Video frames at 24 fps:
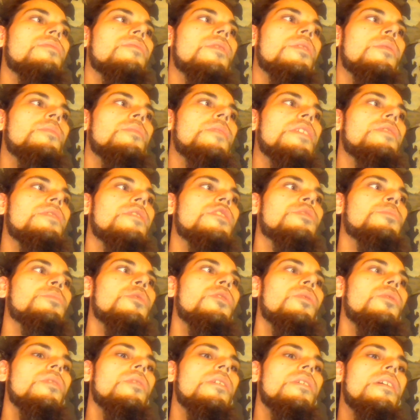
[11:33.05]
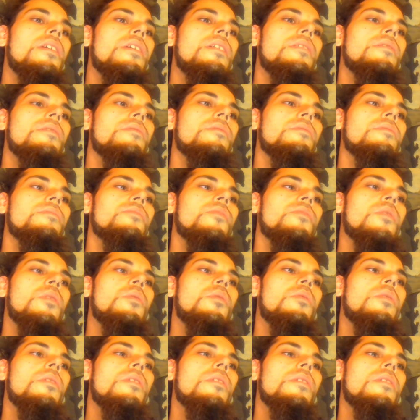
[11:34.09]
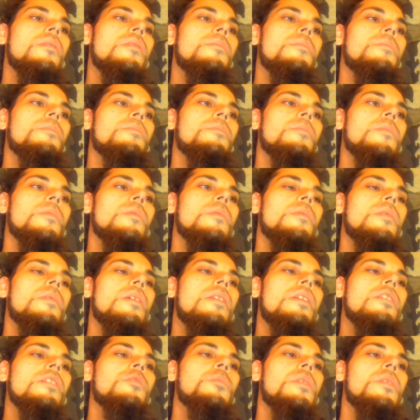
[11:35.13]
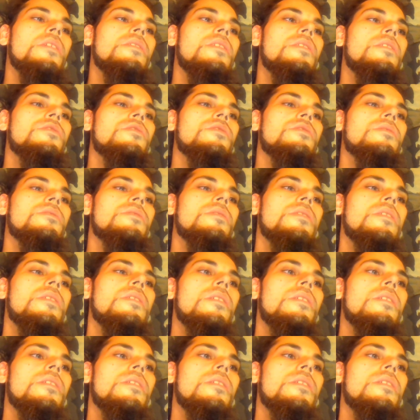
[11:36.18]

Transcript: wo auch ähm, elektromagnetische Verschmutzung mit reinspielt,